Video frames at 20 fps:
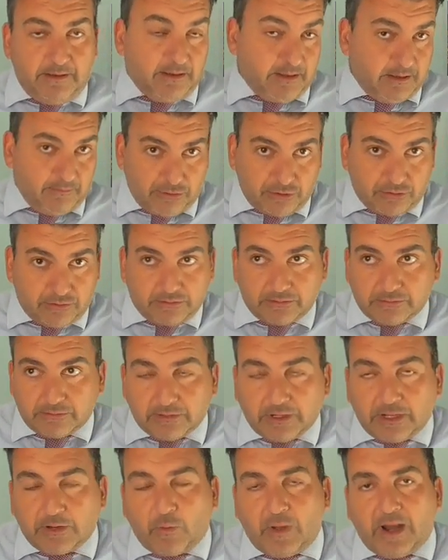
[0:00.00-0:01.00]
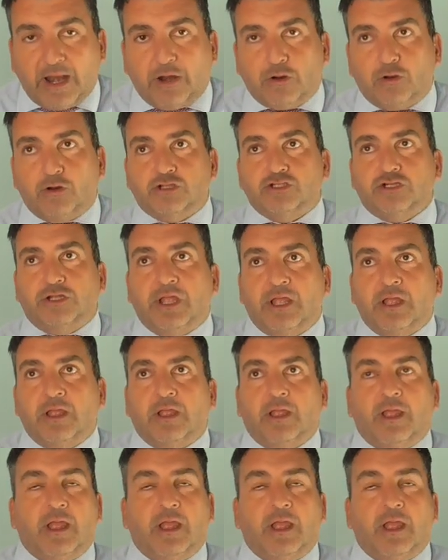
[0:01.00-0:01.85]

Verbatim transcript: que bueno, igual algo lo soy.